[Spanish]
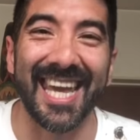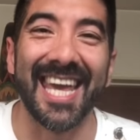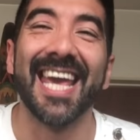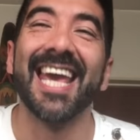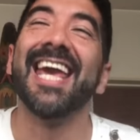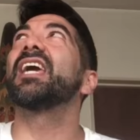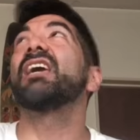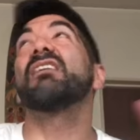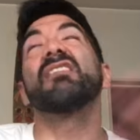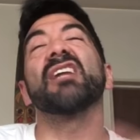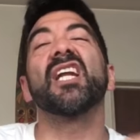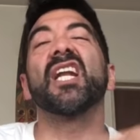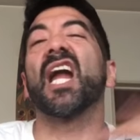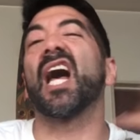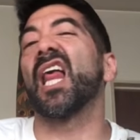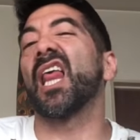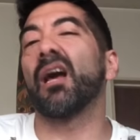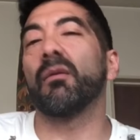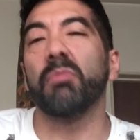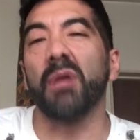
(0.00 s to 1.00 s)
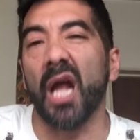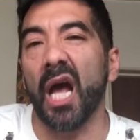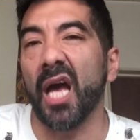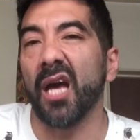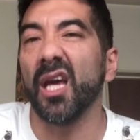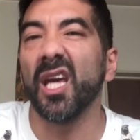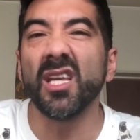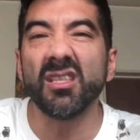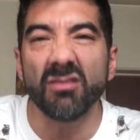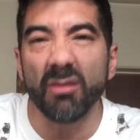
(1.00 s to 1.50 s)
Y ahora nada,
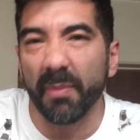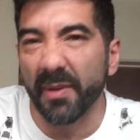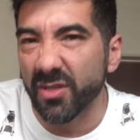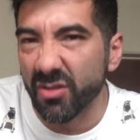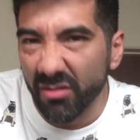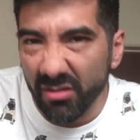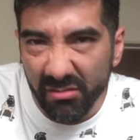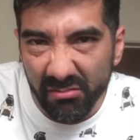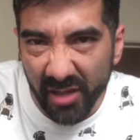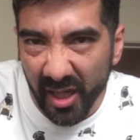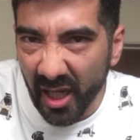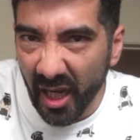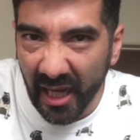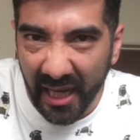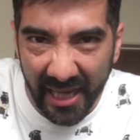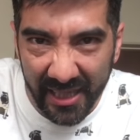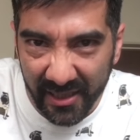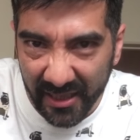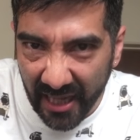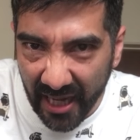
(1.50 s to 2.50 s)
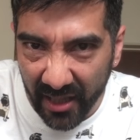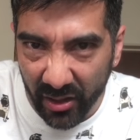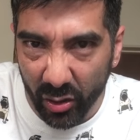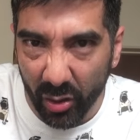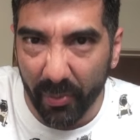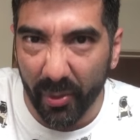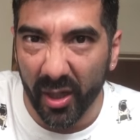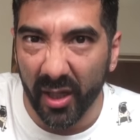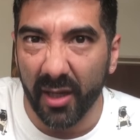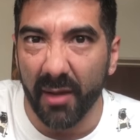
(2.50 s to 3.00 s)
bla. Eso pasó en el cantando,
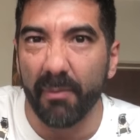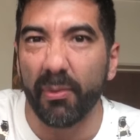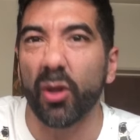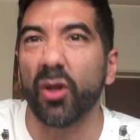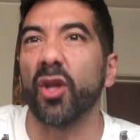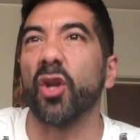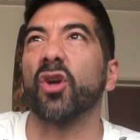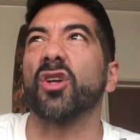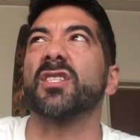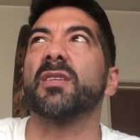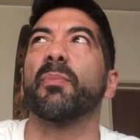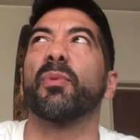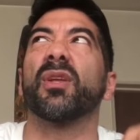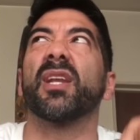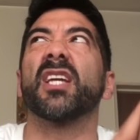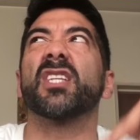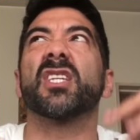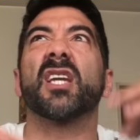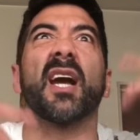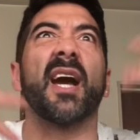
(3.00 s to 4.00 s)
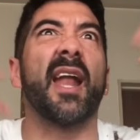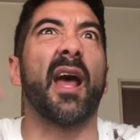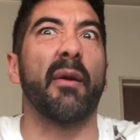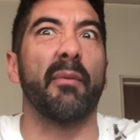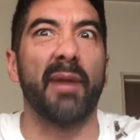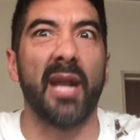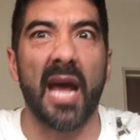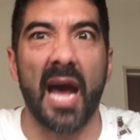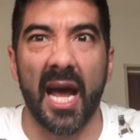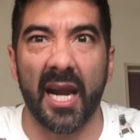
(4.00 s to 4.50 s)
por ejemplo, de lo que se podía llegar a
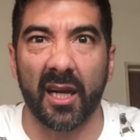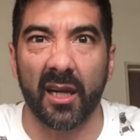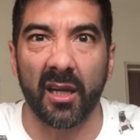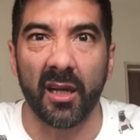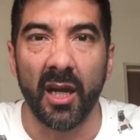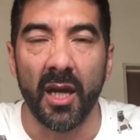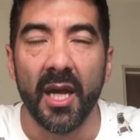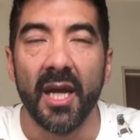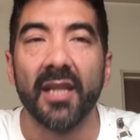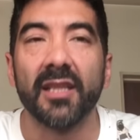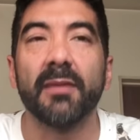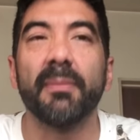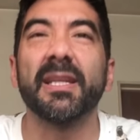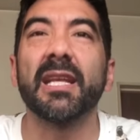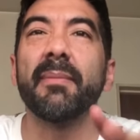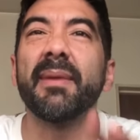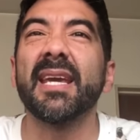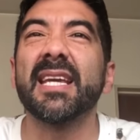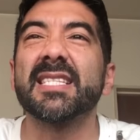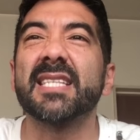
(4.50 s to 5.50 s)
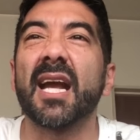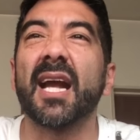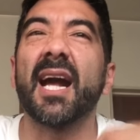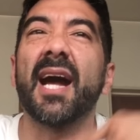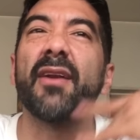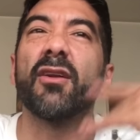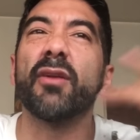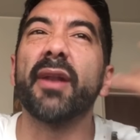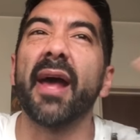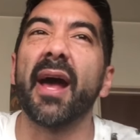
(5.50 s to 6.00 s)
hablar. Después también que
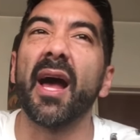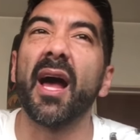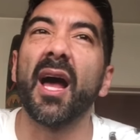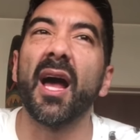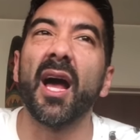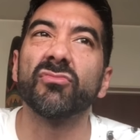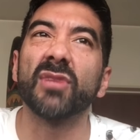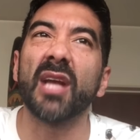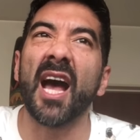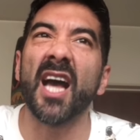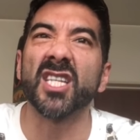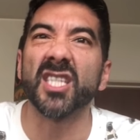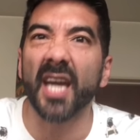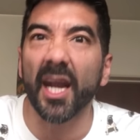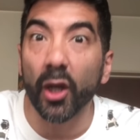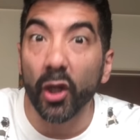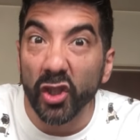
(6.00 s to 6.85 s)
sacaron a, a Charlotte